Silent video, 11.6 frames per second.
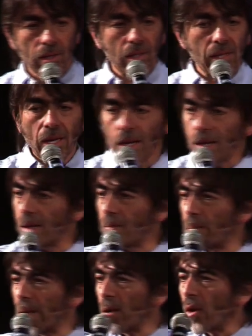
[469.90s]
Tenía el
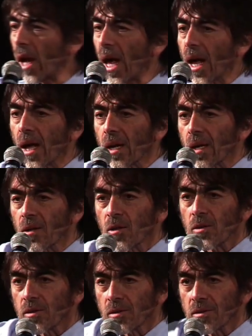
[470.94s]
pelo
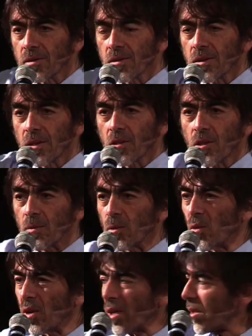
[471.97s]
largo, como
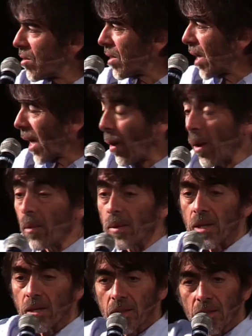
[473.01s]
un río
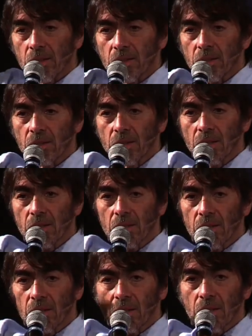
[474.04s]
inacabable.
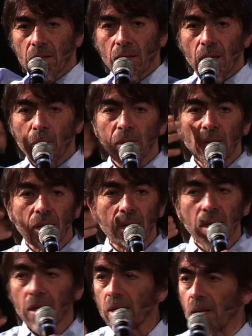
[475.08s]
La
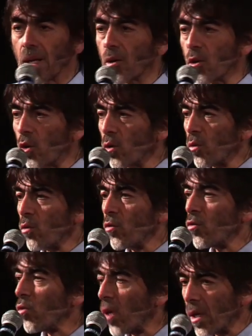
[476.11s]
piel era color
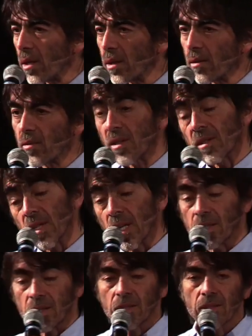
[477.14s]
dulzura, si es que
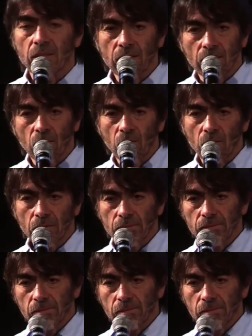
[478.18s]
existe ese color.